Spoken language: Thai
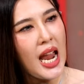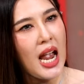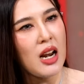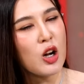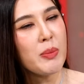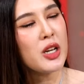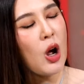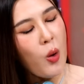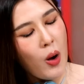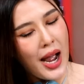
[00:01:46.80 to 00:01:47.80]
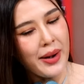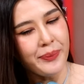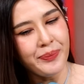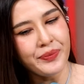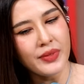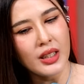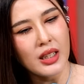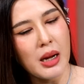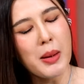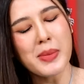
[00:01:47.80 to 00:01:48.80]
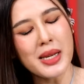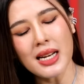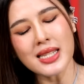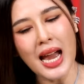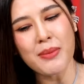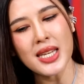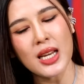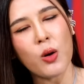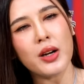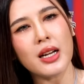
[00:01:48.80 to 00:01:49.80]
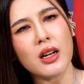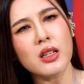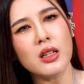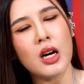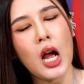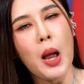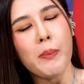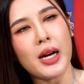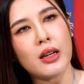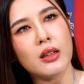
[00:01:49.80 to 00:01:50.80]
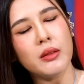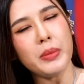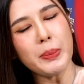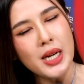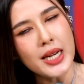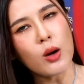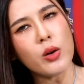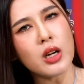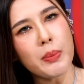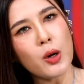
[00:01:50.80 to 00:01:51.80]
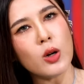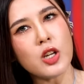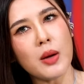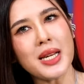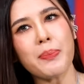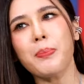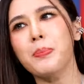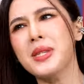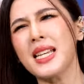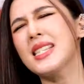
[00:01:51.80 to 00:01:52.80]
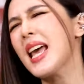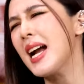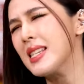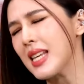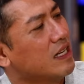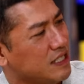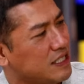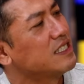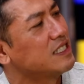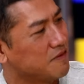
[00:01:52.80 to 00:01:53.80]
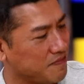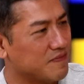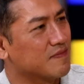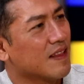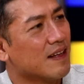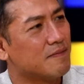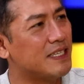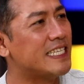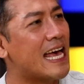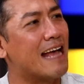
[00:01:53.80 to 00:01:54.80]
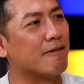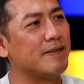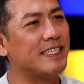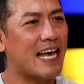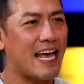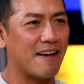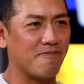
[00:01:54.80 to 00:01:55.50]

งเงี้ยแล้วก็มีน้องขวัญแล้วมันมีกันสามสี่คนเนี่ยก็คือเหมือนเพื่อนอีกคนนึงก็เป็นคนชอบจับจัดแจงดหาคู่เหมือนกันแล้วเราก็แบบพี่แจงนะพี่แจง